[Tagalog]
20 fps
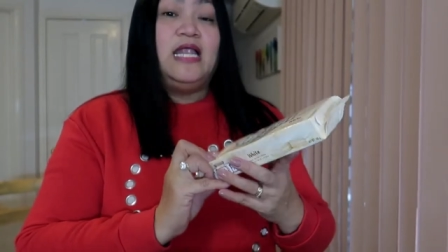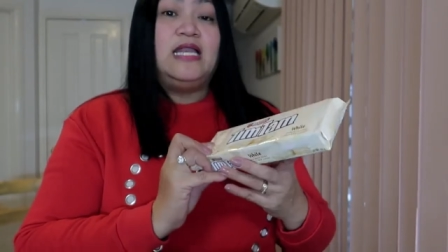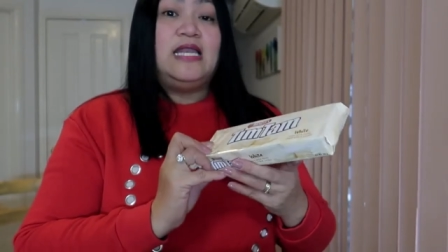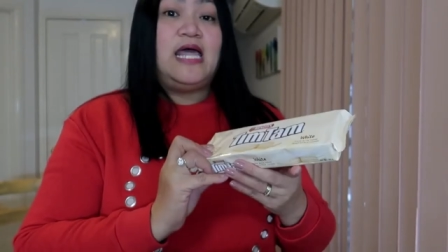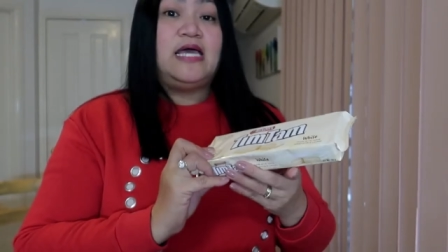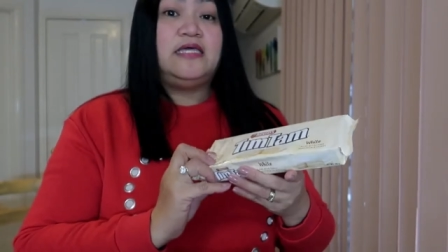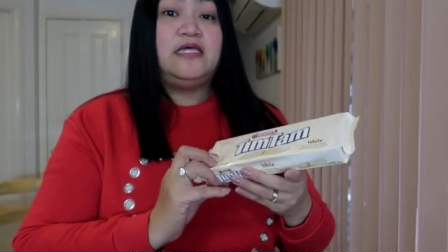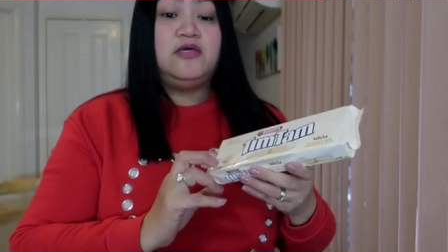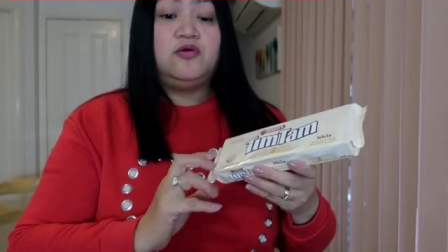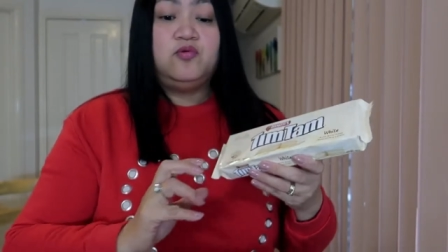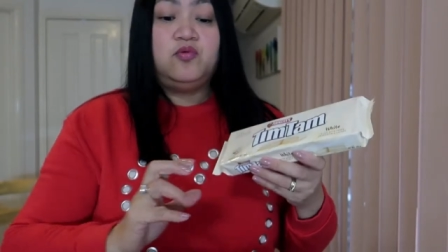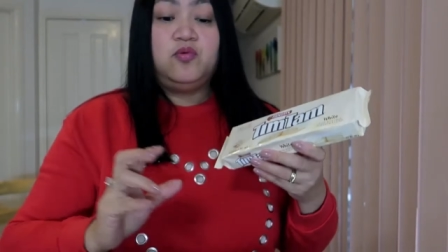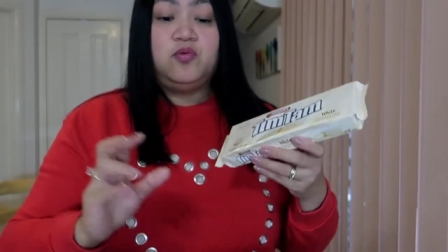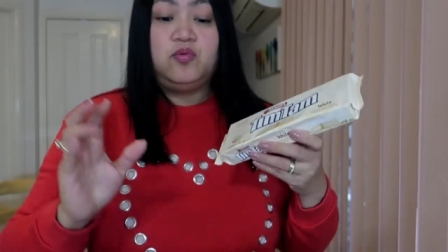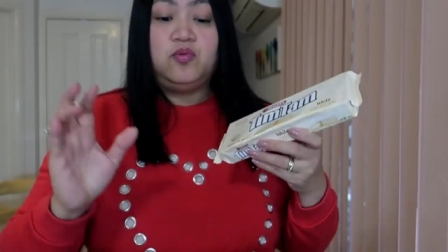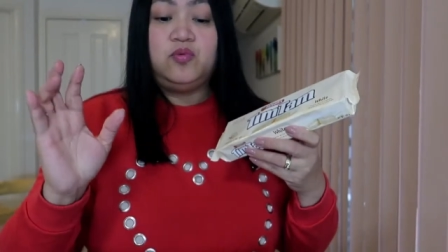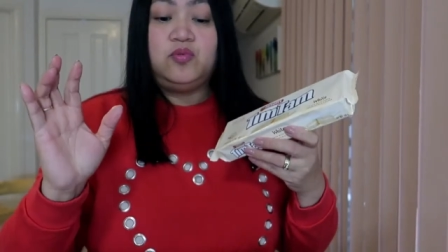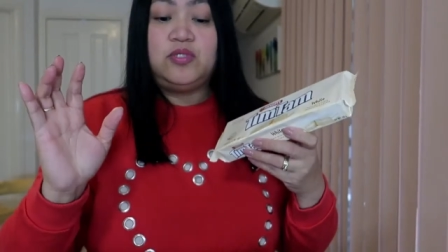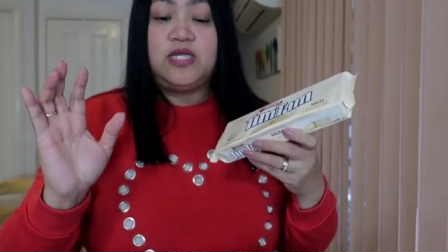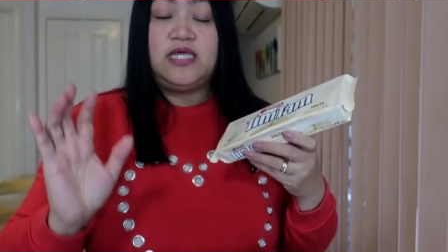lagi kong
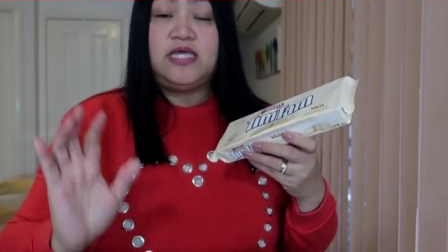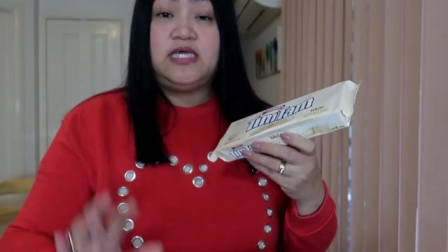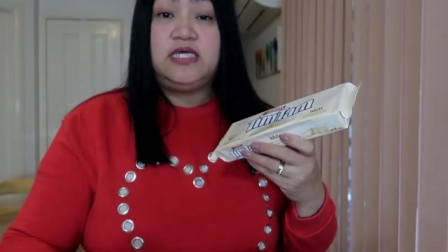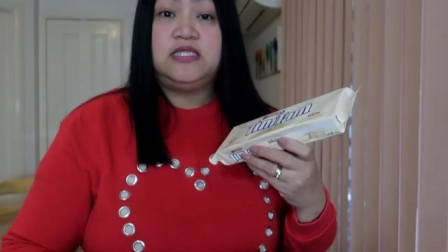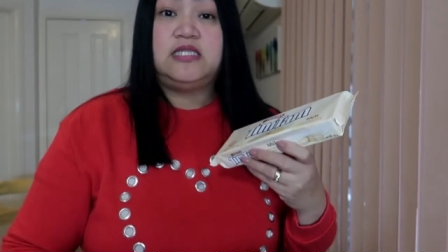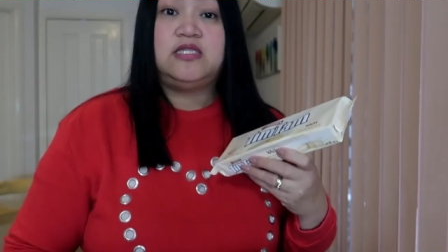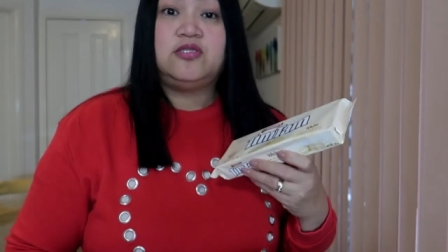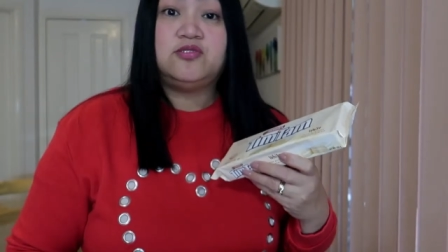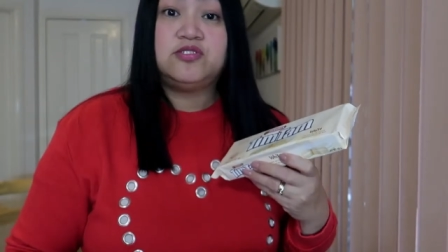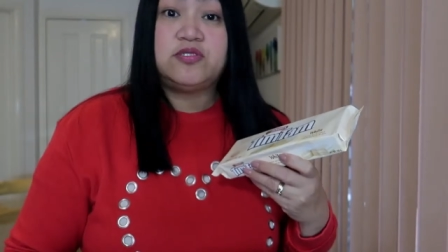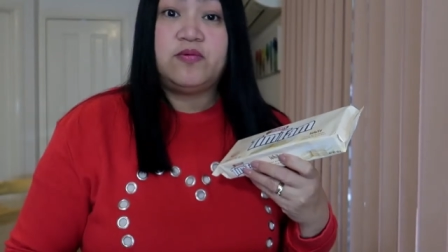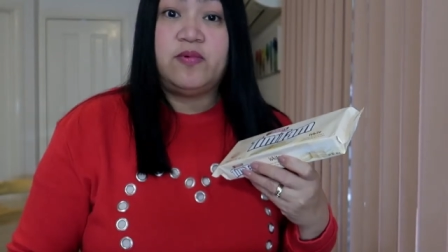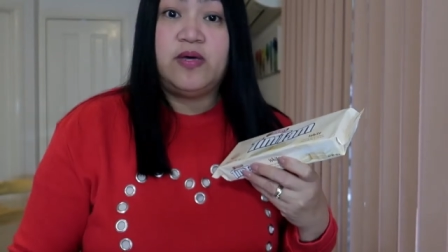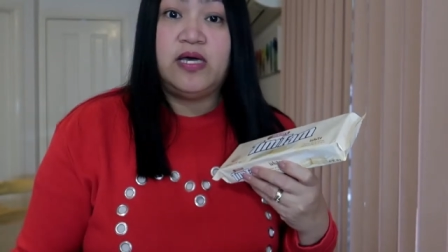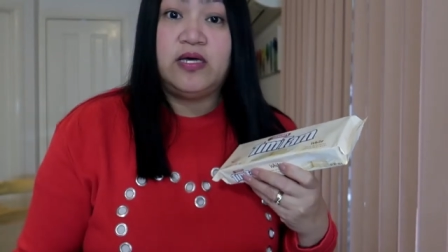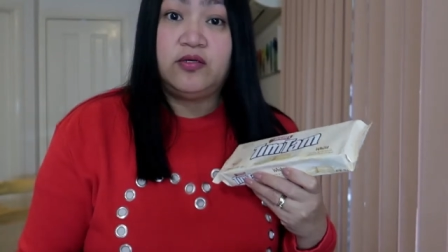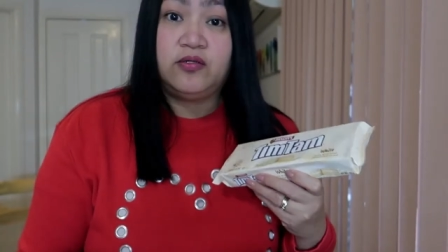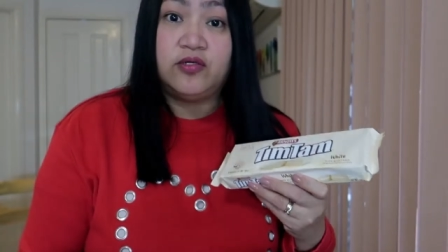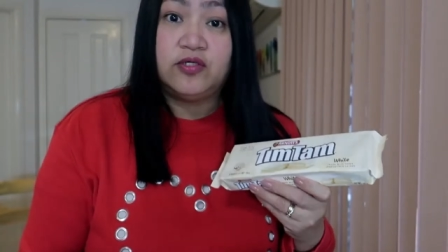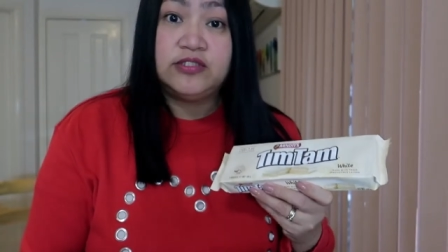nakikita ito sa
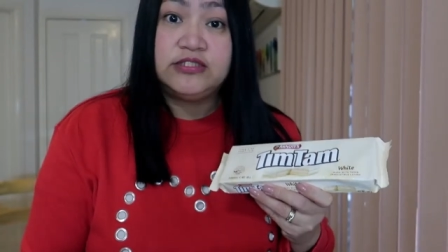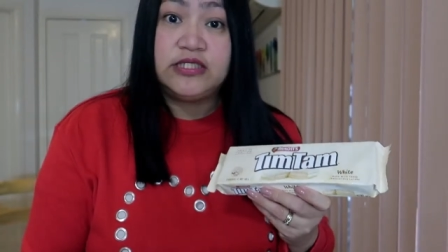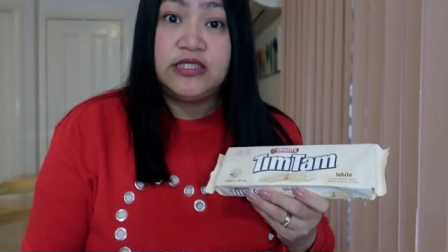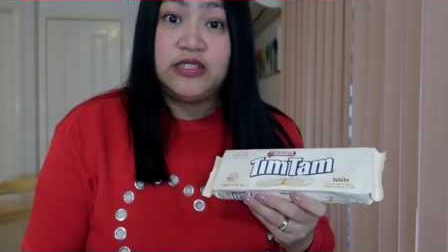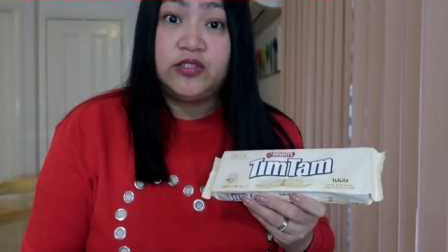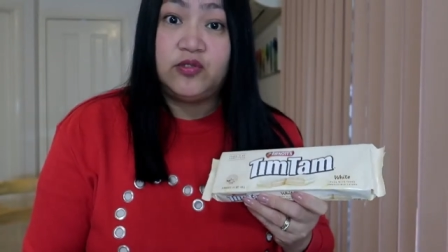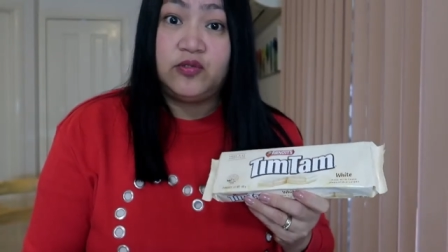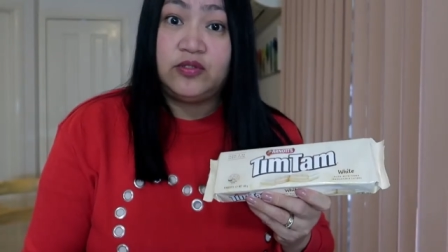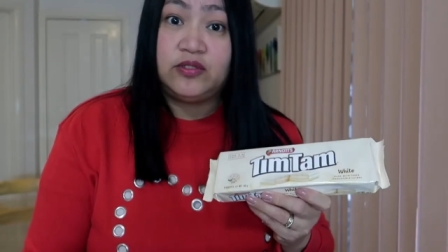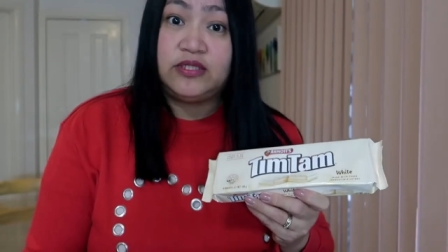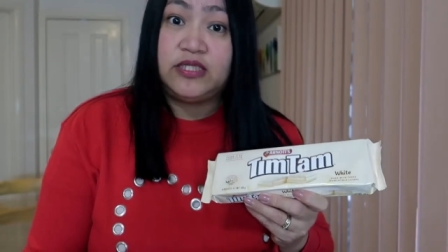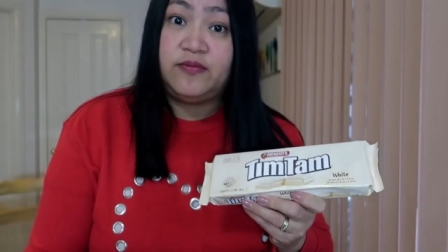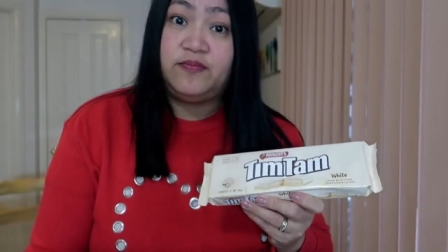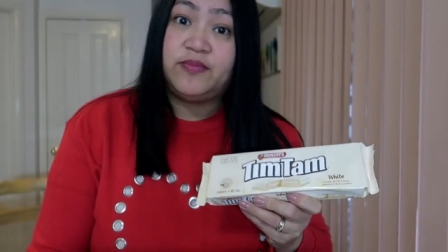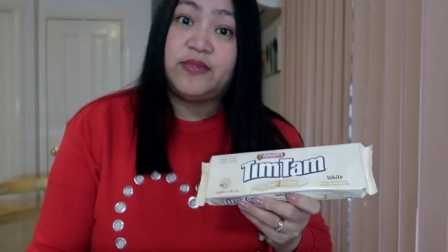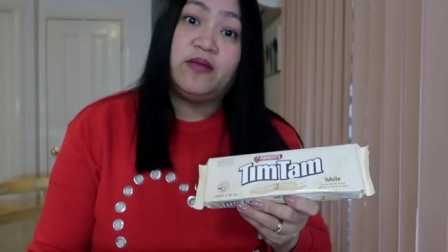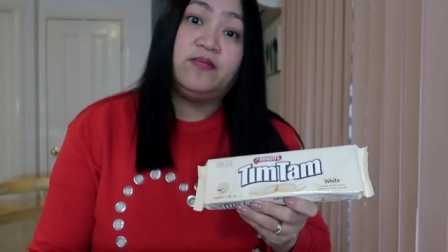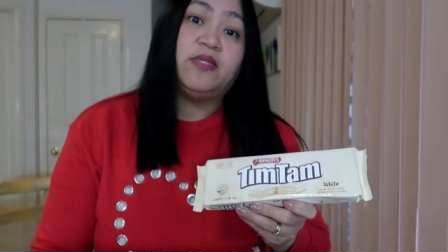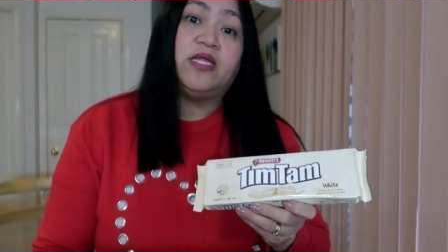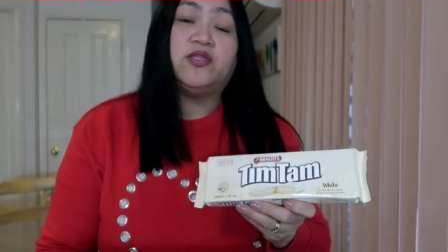mga grocery itong
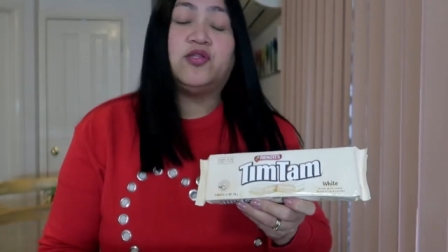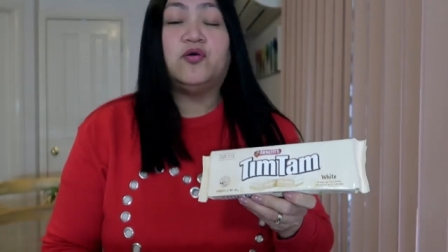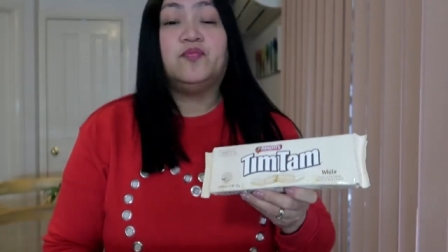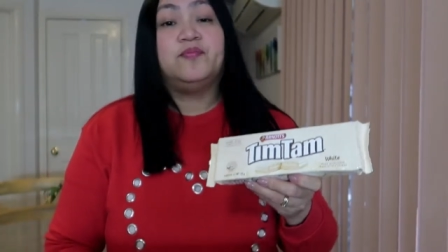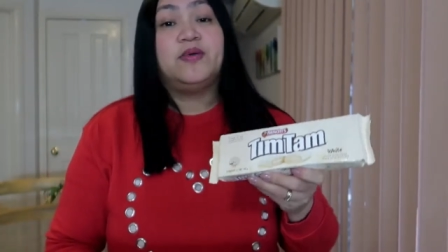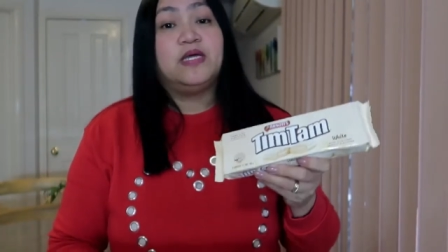tintam na to.